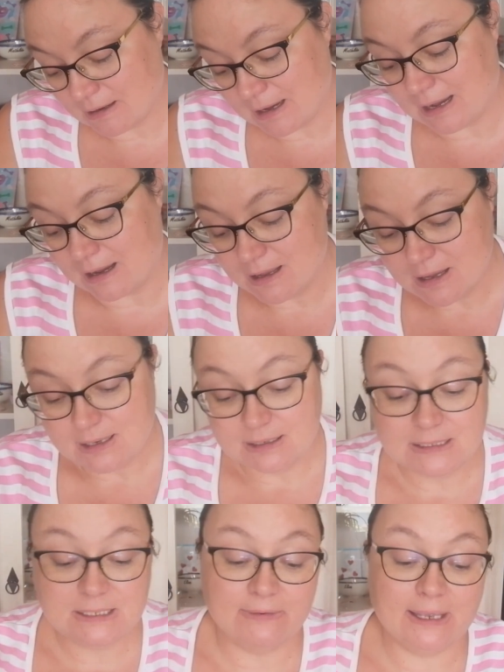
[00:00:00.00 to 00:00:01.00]
Voilà,
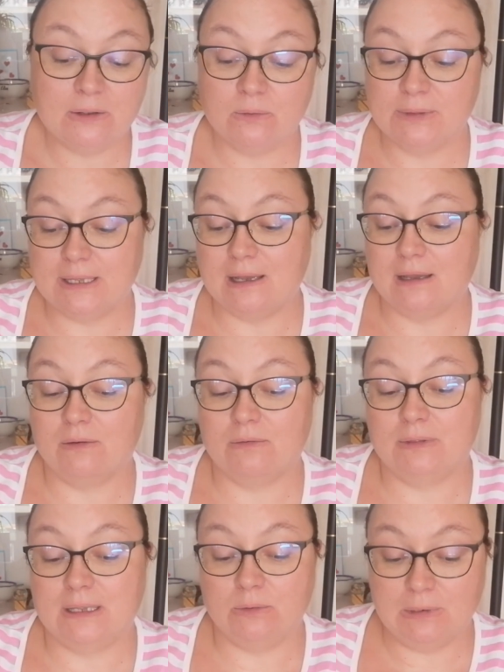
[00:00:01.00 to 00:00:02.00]
c'est vrai qu'on a,
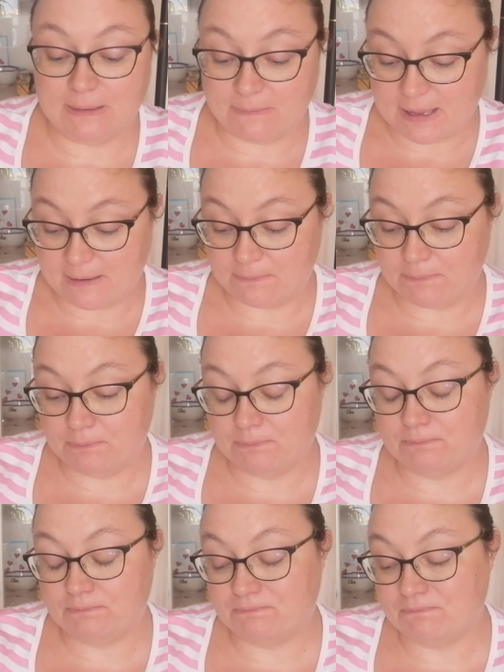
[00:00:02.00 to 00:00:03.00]
on a eu la main
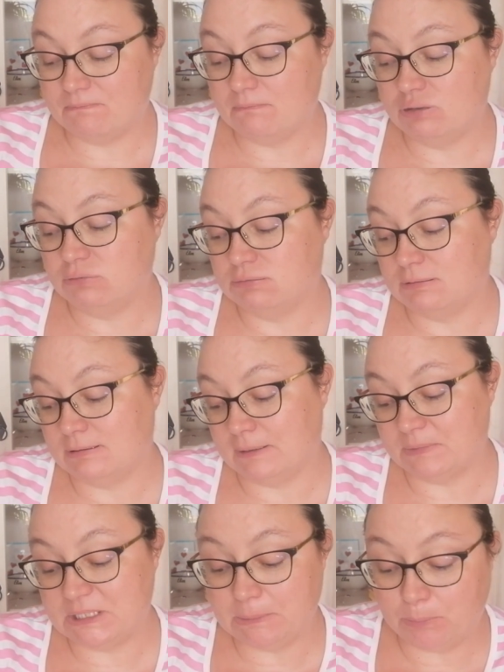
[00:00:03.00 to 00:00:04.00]

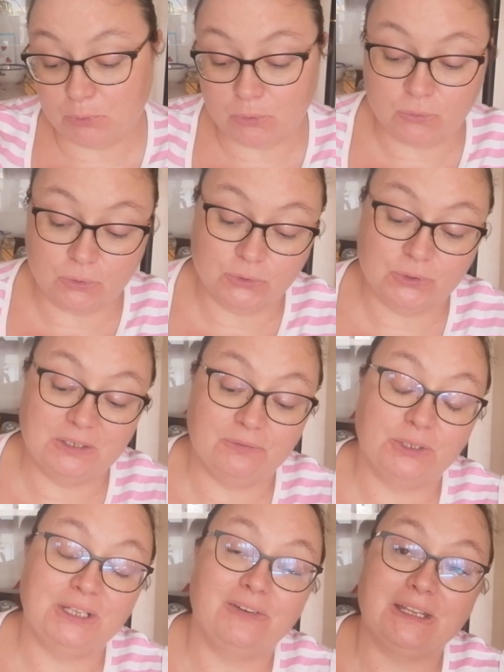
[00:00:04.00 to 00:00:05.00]
un petit peu lourde au
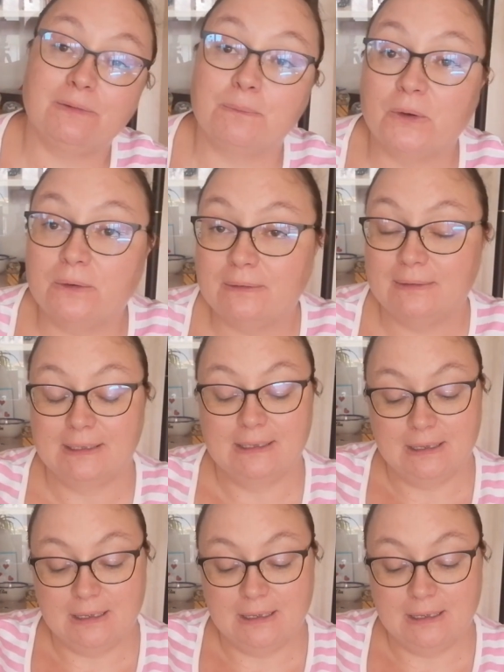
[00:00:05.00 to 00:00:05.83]
niveau des vêtements.